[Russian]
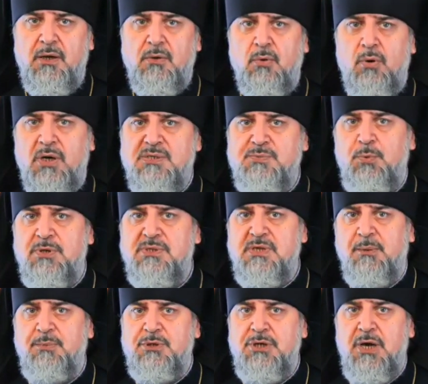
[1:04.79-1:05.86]
Но Господь
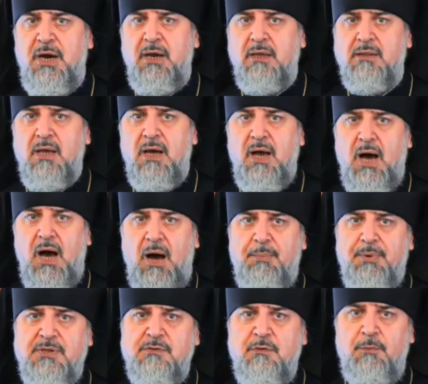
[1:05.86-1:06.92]
сообщает о
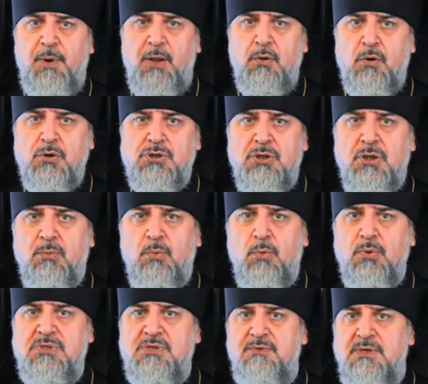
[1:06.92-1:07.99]
противоположном
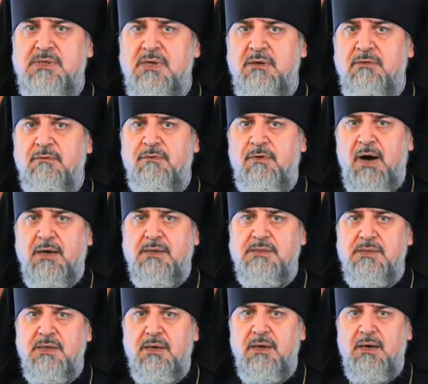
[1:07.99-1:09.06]
удивительном
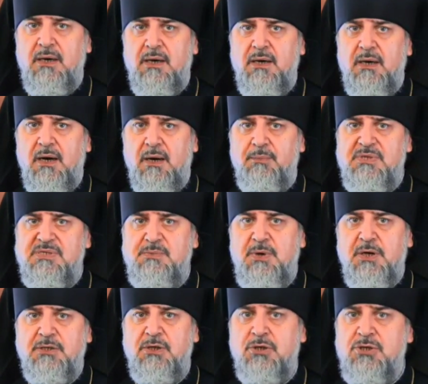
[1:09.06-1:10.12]
факте, о
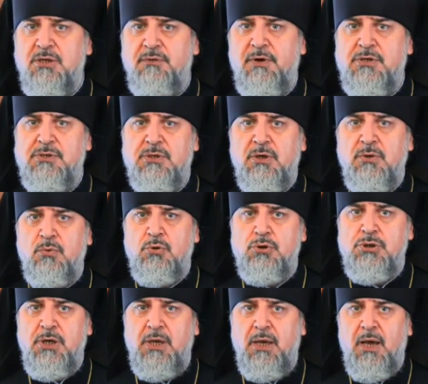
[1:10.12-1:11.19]
бессмертии человеческой
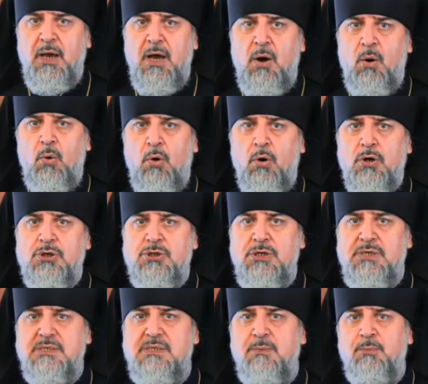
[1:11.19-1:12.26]
души, о
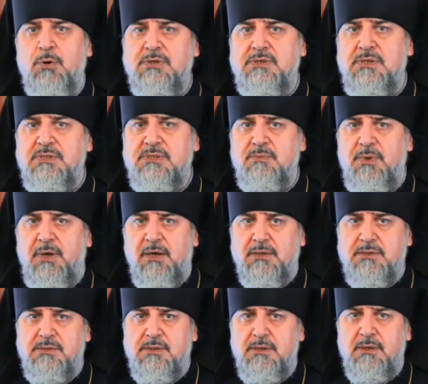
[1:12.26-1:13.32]
жизни после
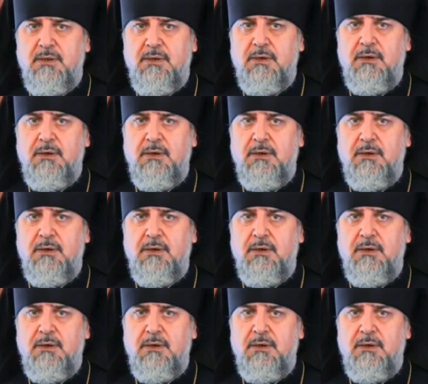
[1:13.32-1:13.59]
смерти –